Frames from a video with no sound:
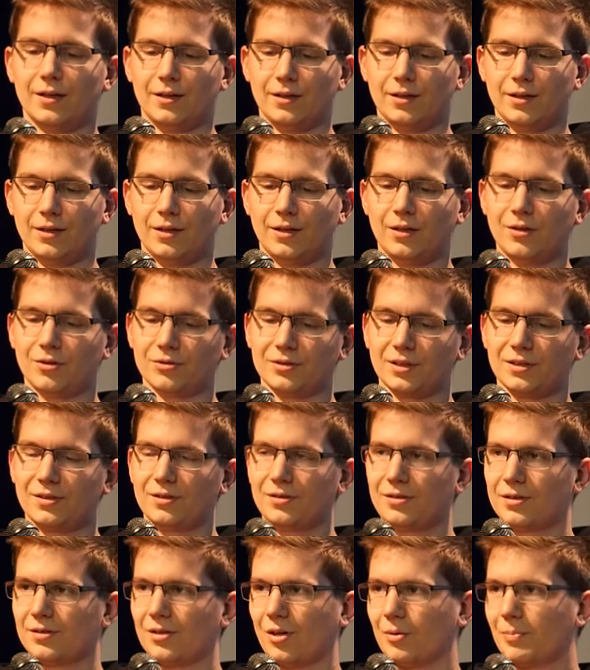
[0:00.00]
Äh, und das
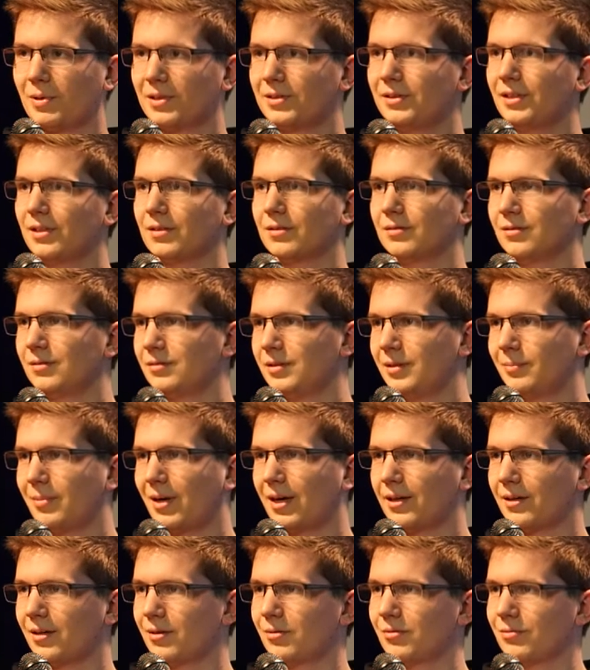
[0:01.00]
ist jetzt auch passiert. Die
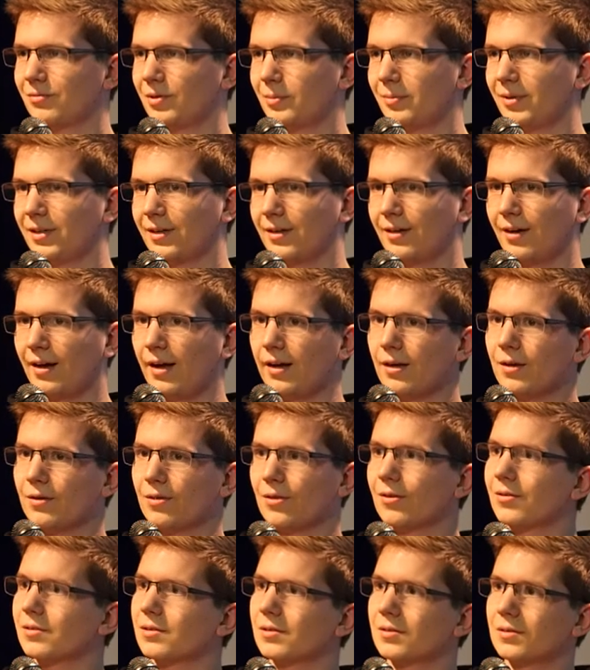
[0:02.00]
Bahn hat irgendwie mehrere
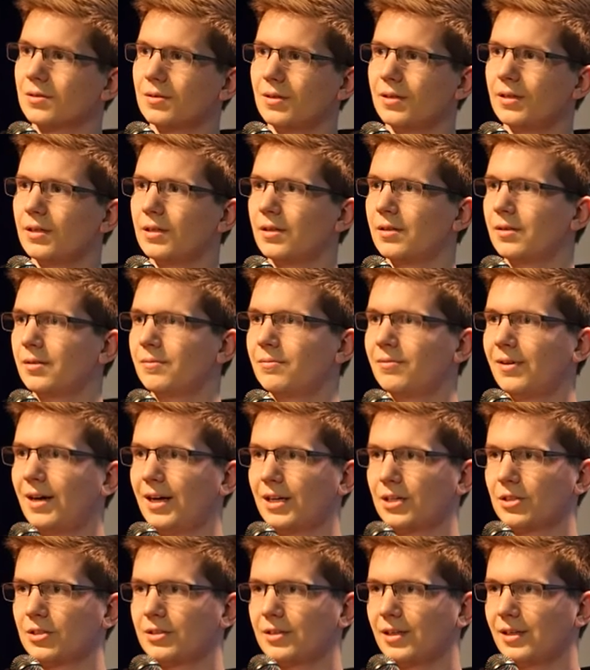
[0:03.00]
Hackathons äh,
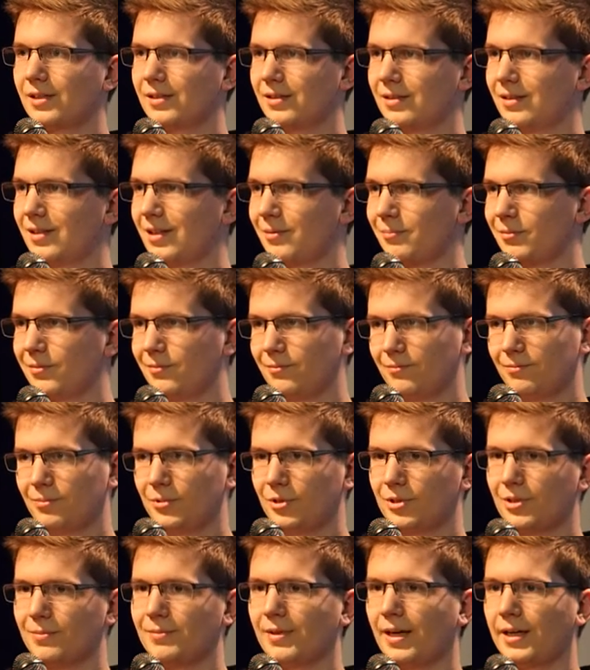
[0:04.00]
veranstaltet, haben
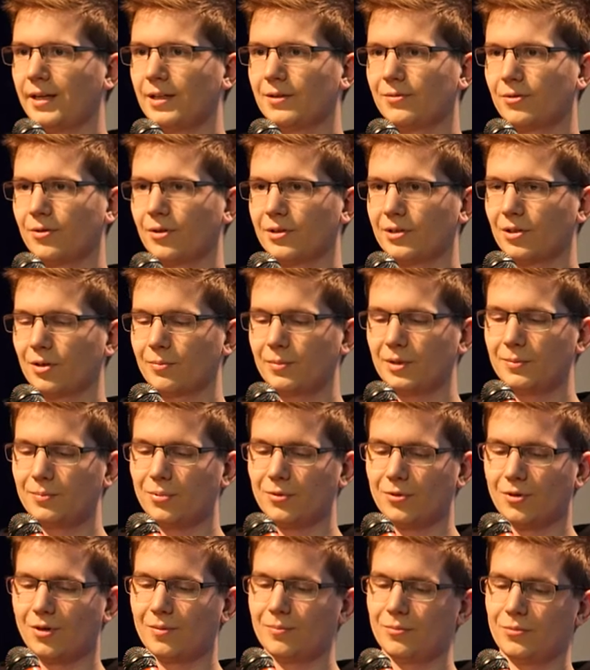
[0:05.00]
bestimmt einige von euch auch
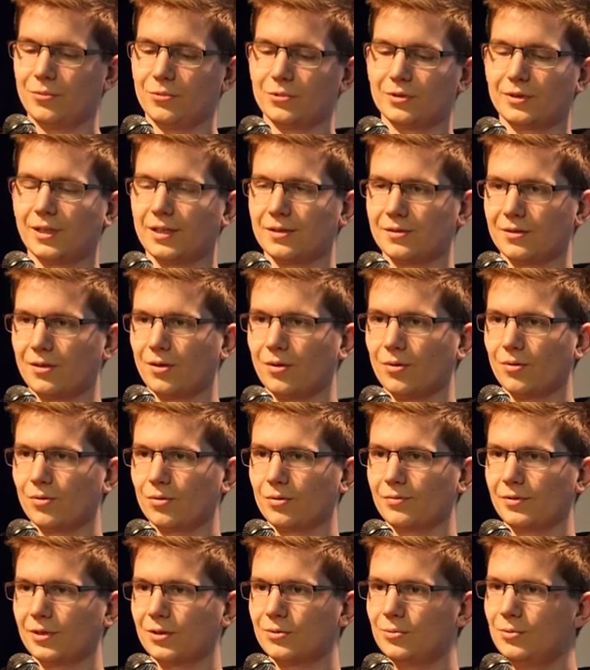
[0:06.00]
mitbekommen und da sind auch
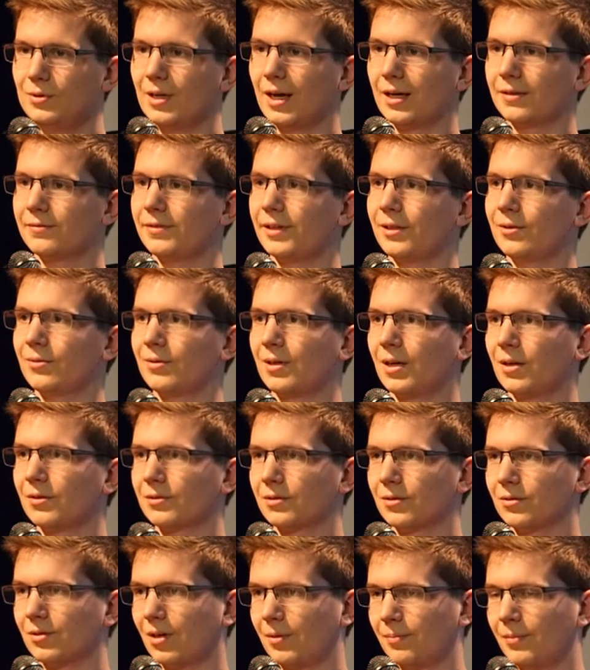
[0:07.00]
irgendwie coole Anwendungen
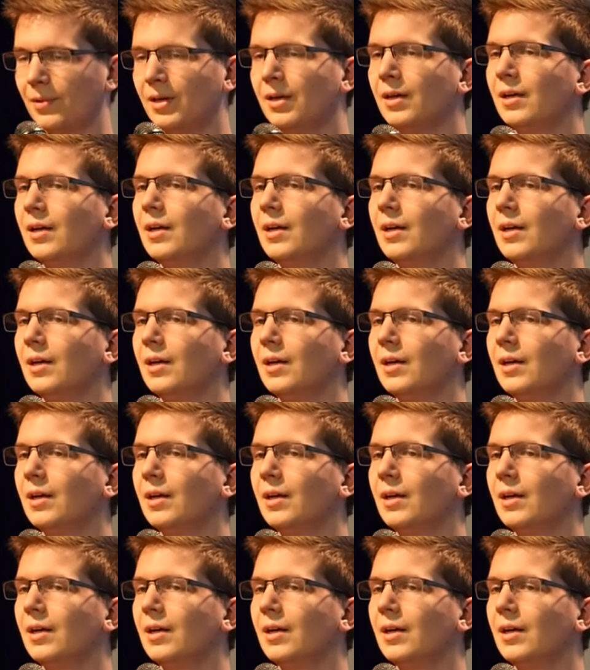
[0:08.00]
rausgekommen.